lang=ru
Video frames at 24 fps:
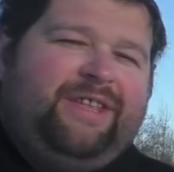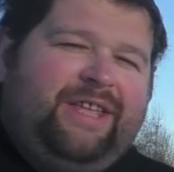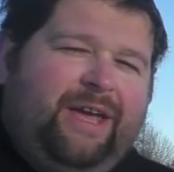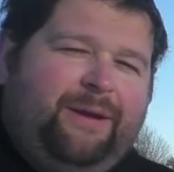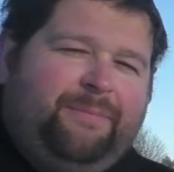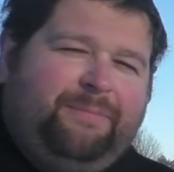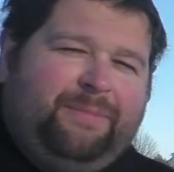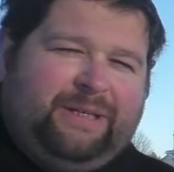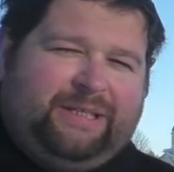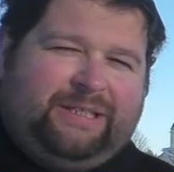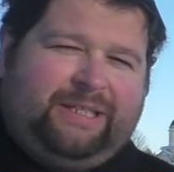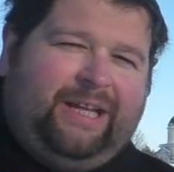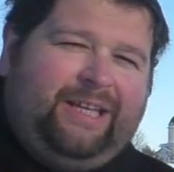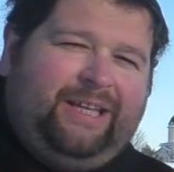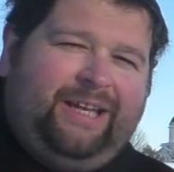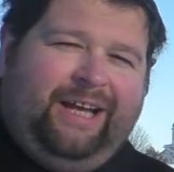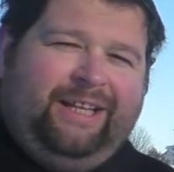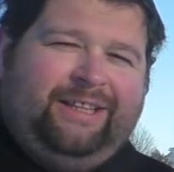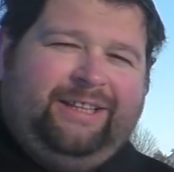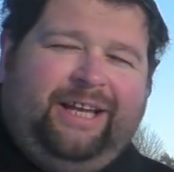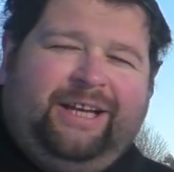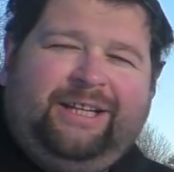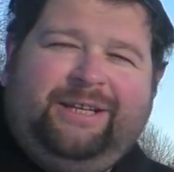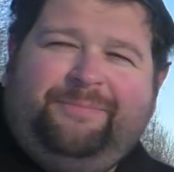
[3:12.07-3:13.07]
ней
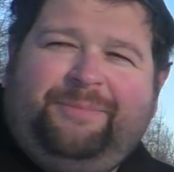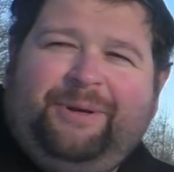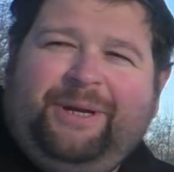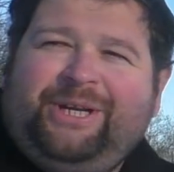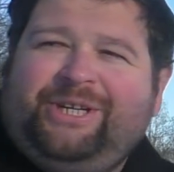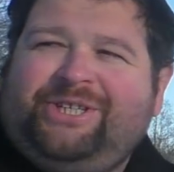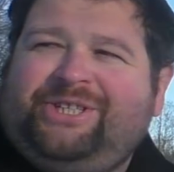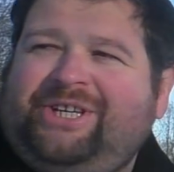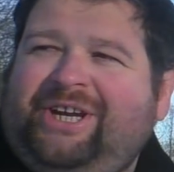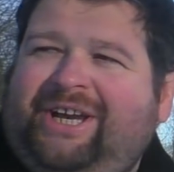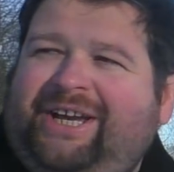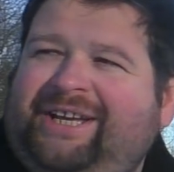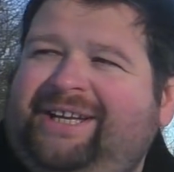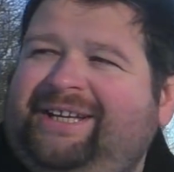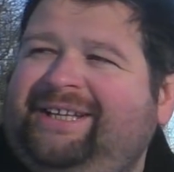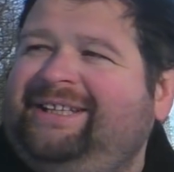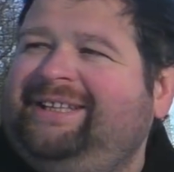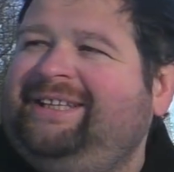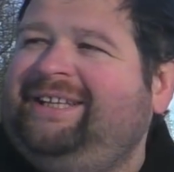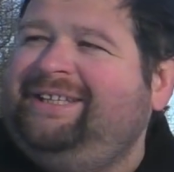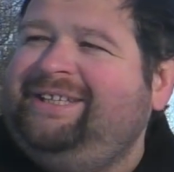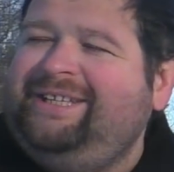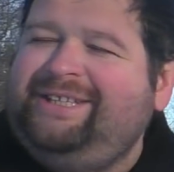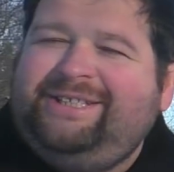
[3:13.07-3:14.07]
постоянно, а не приезжая
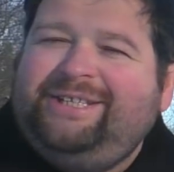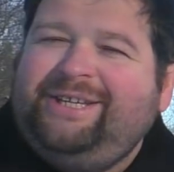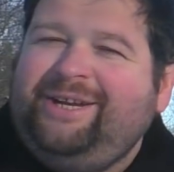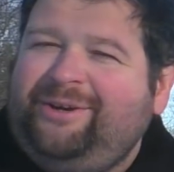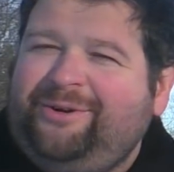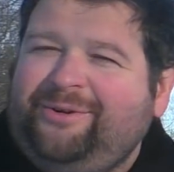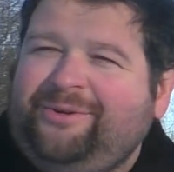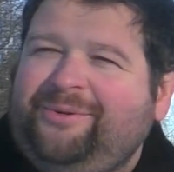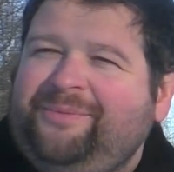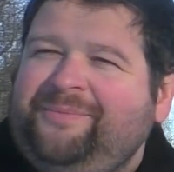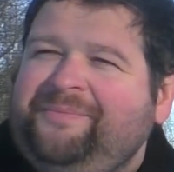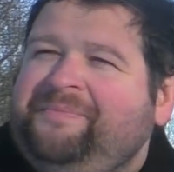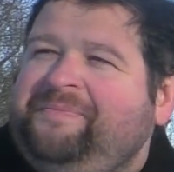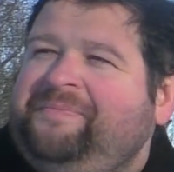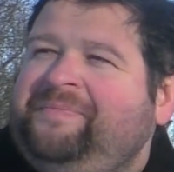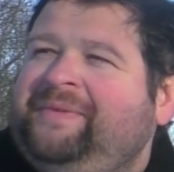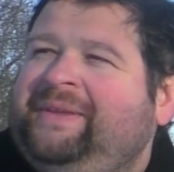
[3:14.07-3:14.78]
на неделю,